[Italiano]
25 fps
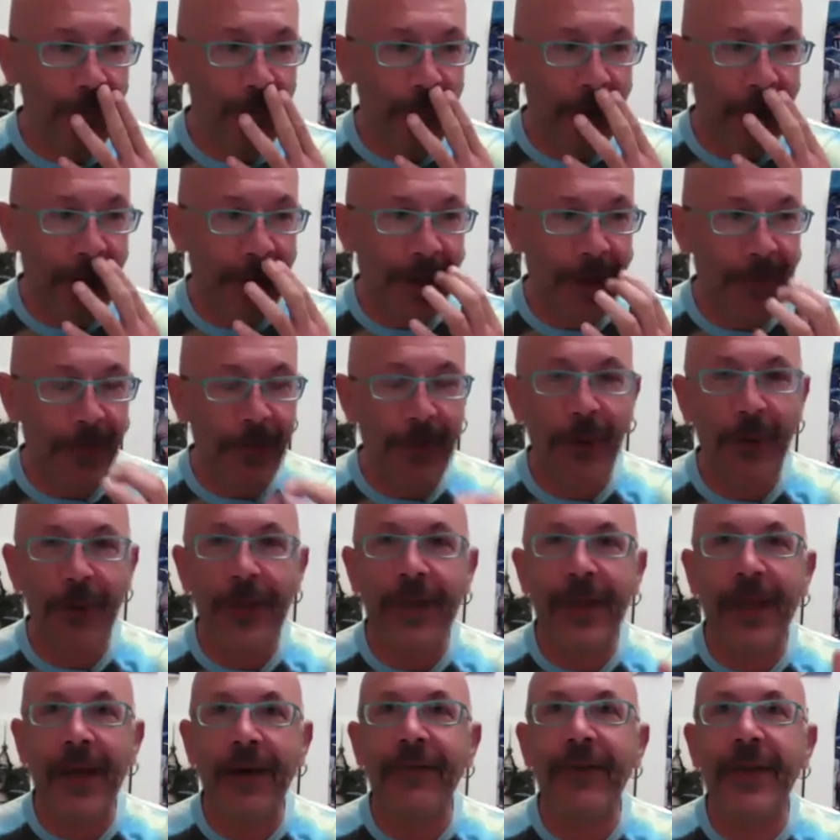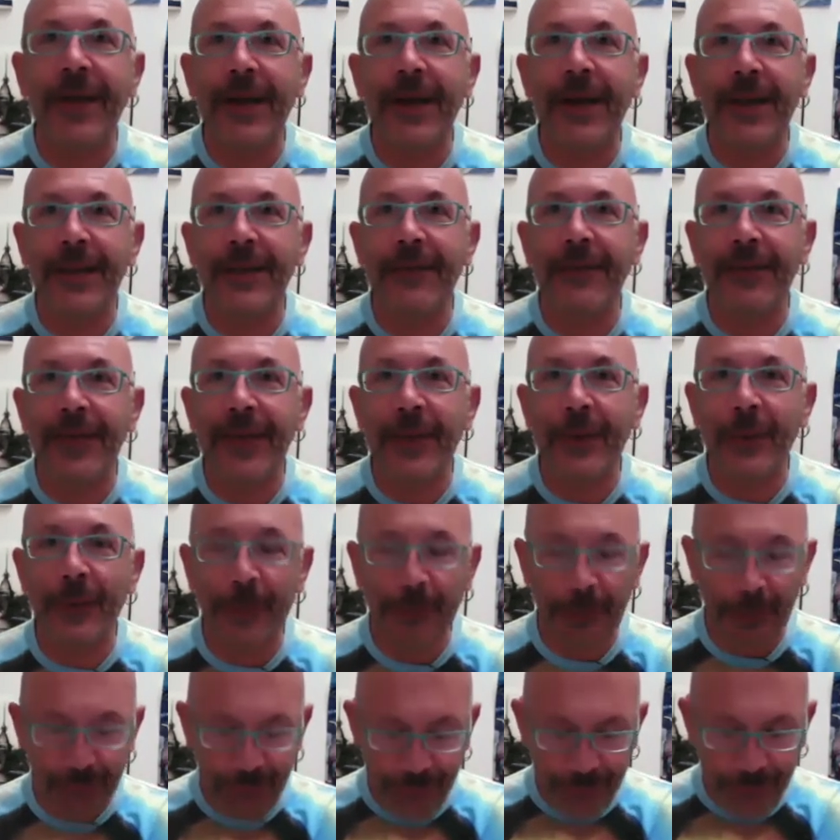la parola chiave era il divino
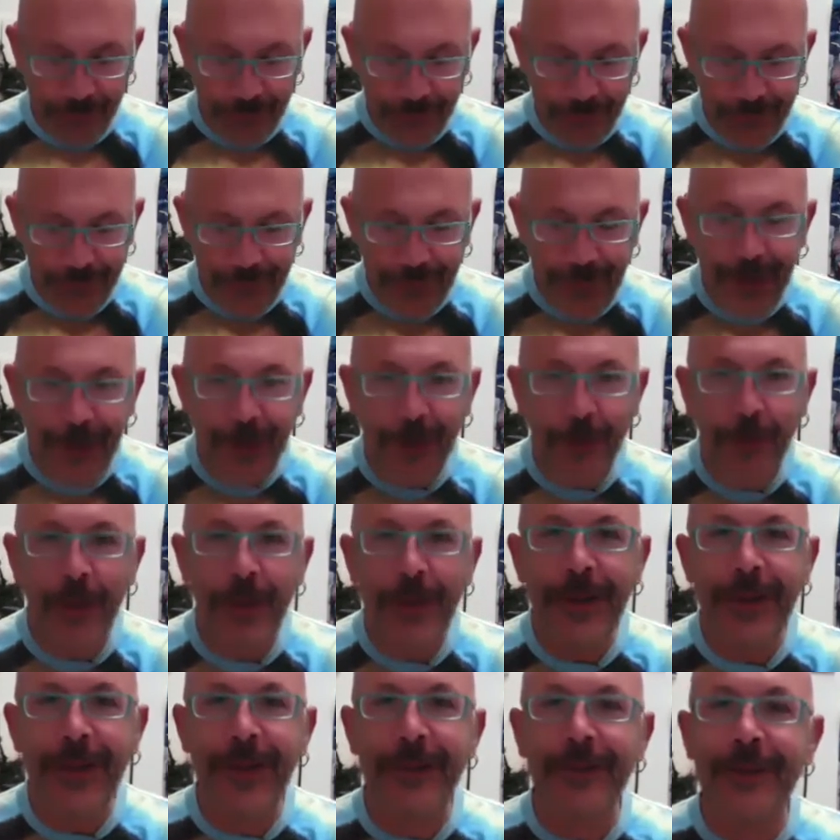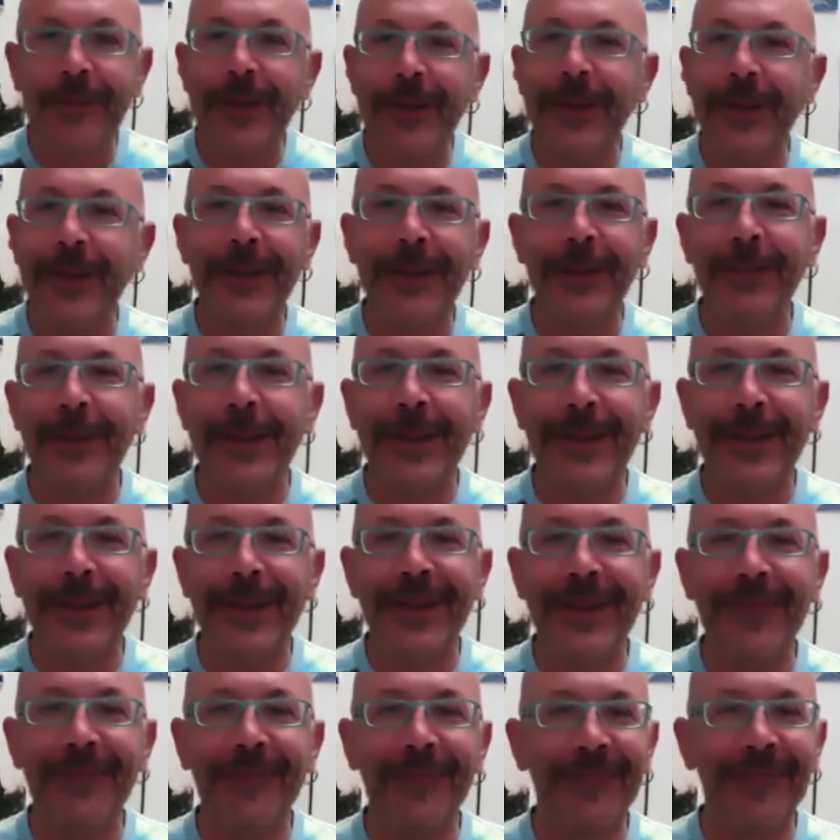quindi
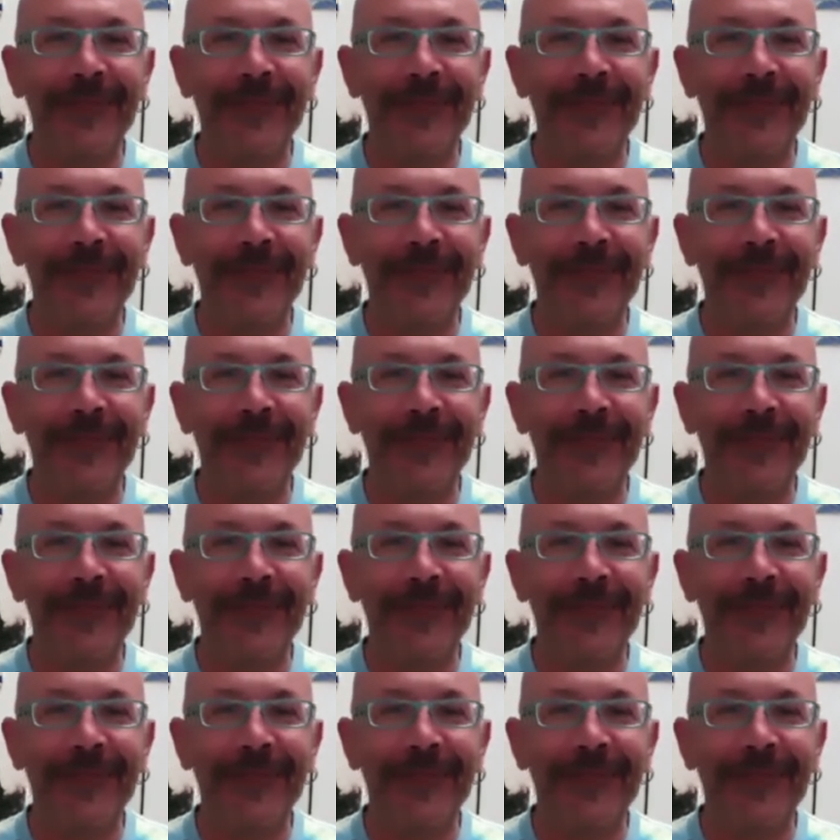evidentemente